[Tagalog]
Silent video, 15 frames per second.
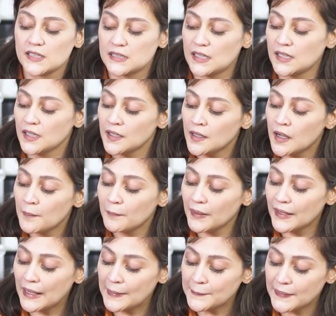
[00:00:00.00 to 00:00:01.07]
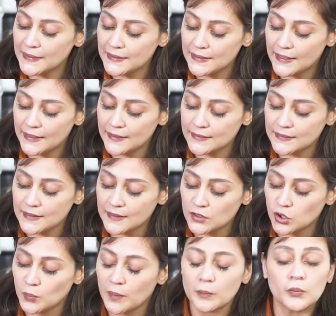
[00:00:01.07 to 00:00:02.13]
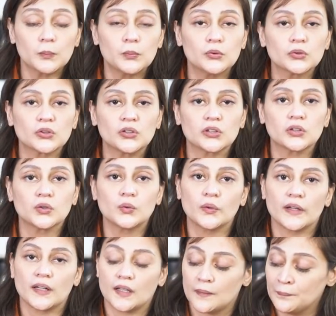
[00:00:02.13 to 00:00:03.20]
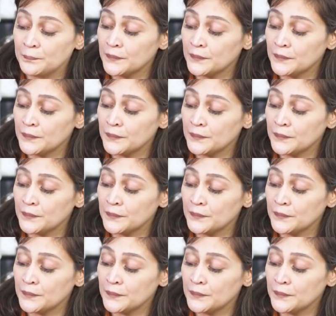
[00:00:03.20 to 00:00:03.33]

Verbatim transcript: Kasi magkamali ka lang dito, mapuputol to eh.